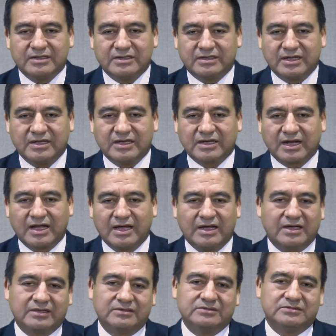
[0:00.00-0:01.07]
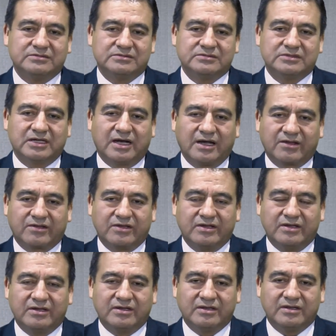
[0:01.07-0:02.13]
tiene gran
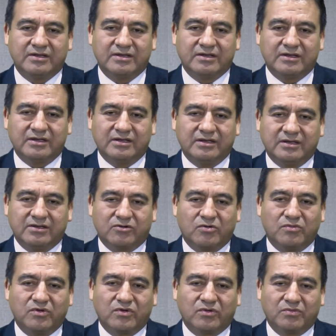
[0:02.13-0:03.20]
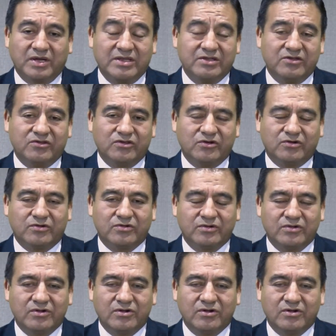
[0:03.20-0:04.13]
así y como bendición